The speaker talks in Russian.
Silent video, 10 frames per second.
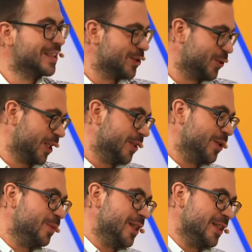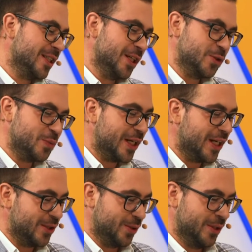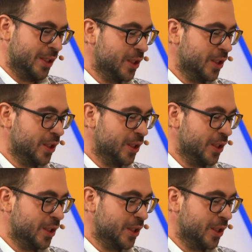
слухай, до тебе знають багато.